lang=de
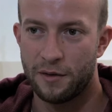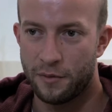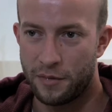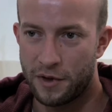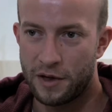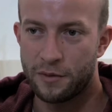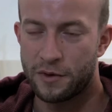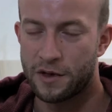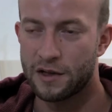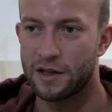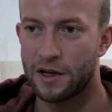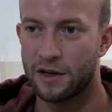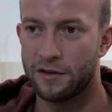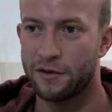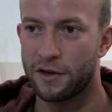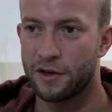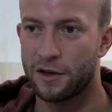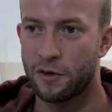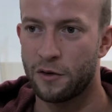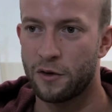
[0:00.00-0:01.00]
bleibt das
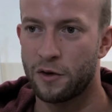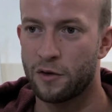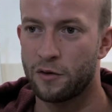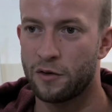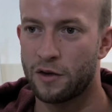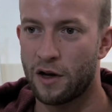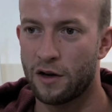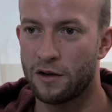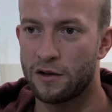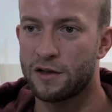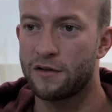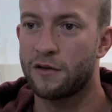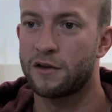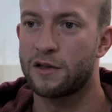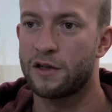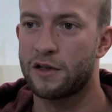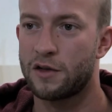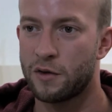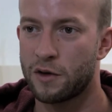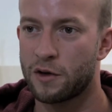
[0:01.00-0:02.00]
einfach dort. Und alles,
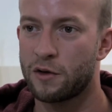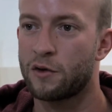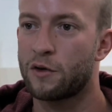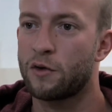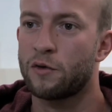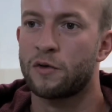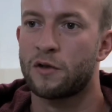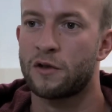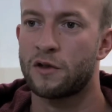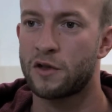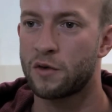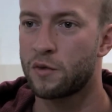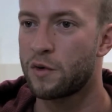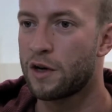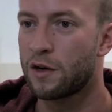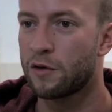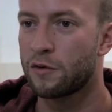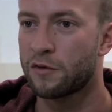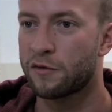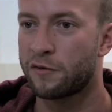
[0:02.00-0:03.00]
was dazukommt, kommt dazu
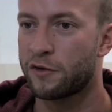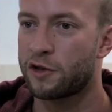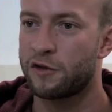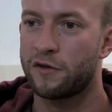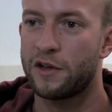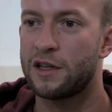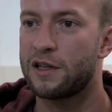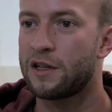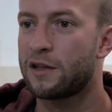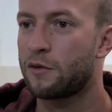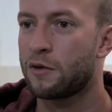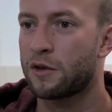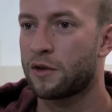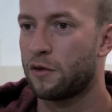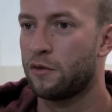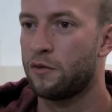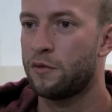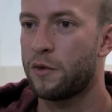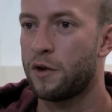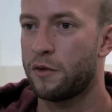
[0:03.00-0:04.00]
und verschwindet tut
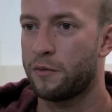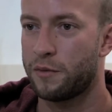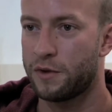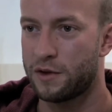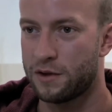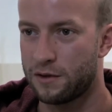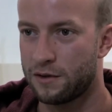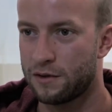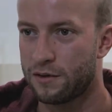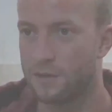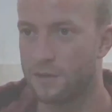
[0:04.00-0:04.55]
kaum etwas.